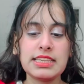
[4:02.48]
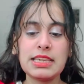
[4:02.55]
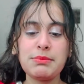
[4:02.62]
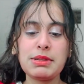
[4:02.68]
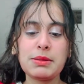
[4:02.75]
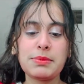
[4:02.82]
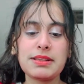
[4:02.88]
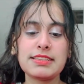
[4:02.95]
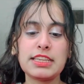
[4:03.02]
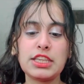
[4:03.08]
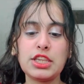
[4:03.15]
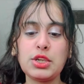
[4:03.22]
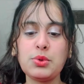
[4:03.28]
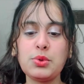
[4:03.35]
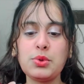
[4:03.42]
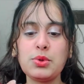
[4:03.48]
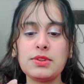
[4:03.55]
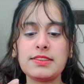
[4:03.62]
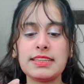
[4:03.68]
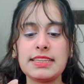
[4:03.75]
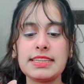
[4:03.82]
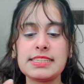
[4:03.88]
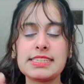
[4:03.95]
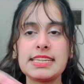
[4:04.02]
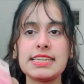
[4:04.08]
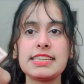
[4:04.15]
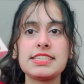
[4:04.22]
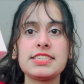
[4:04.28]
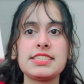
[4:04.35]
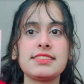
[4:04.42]
ये मेरे पास एक क्यूट सी किट
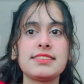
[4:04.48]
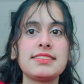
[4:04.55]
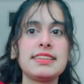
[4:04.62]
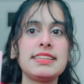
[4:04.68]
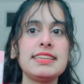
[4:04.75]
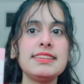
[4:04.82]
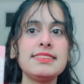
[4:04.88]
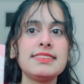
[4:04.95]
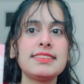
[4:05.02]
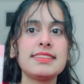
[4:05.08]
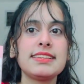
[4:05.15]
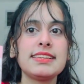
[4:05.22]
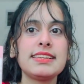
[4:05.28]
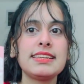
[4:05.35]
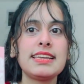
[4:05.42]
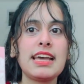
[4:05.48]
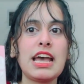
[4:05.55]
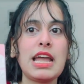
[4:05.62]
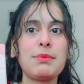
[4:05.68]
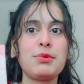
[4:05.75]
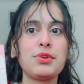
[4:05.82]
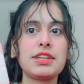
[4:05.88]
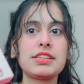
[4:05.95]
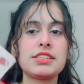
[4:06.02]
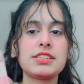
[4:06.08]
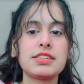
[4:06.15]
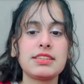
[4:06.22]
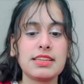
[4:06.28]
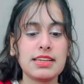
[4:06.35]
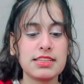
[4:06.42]
है सीरीज आईब्रो किट
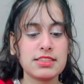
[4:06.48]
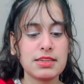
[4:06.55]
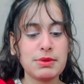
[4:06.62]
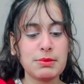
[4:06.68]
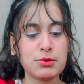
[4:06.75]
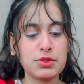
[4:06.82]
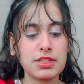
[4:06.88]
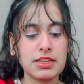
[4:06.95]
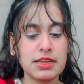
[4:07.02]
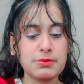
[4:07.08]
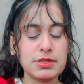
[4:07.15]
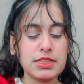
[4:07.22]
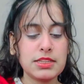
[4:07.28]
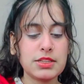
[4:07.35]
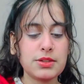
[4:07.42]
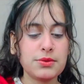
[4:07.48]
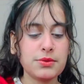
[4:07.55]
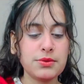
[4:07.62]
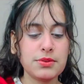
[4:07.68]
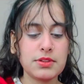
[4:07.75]
अच्छा मैं आपको दिखा भी देती हूँ